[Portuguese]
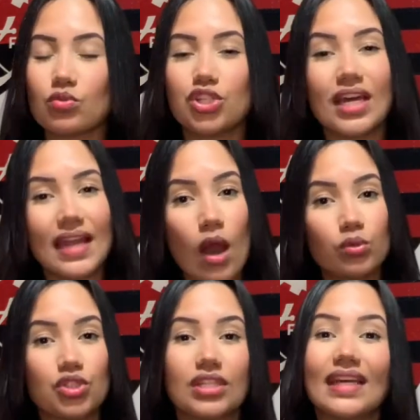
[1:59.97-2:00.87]
geral
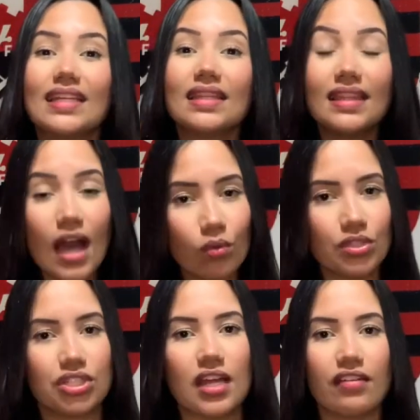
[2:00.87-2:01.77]
de que ele não
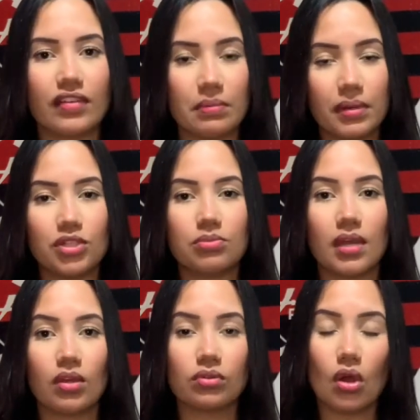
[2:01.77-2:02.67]
estava em impedimento.